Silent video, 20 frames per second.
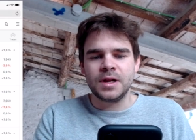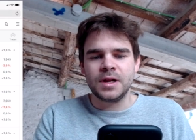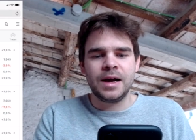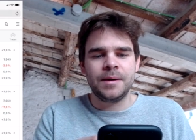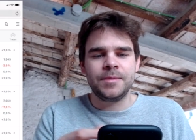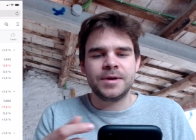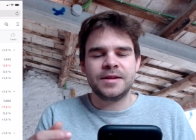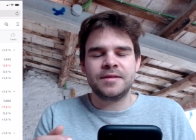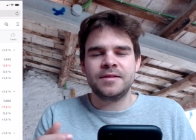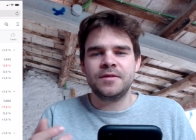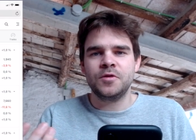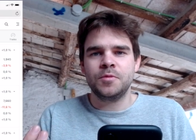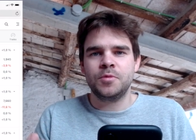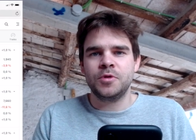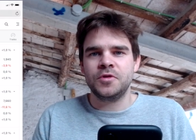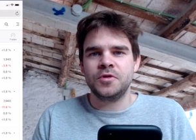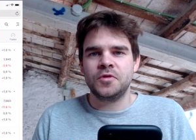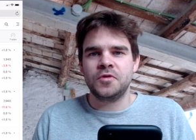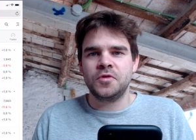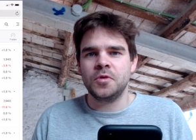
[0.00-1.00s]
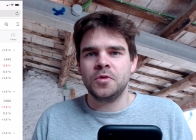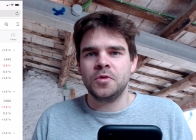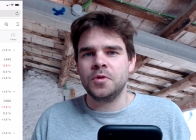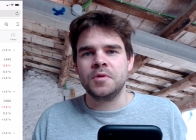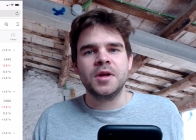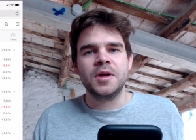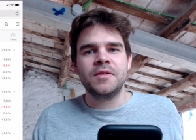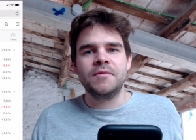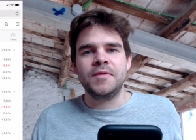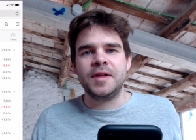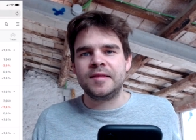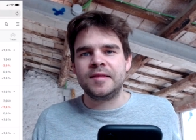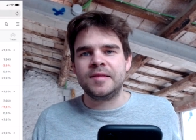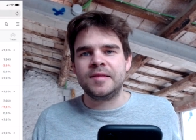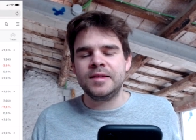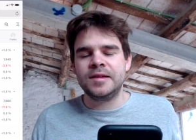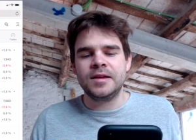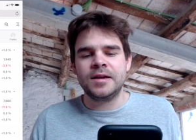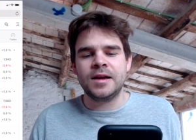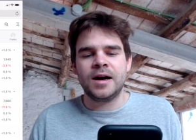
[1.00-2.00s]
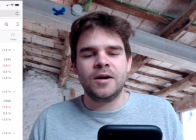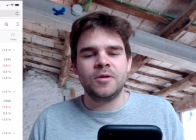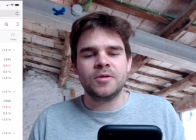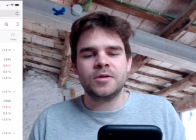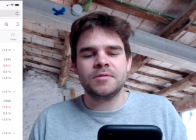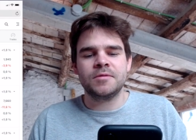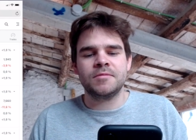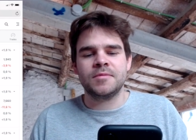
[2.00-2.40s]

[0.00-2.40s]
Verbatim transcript: Aber das sind so Positionen, wenn es nicht hinhaut,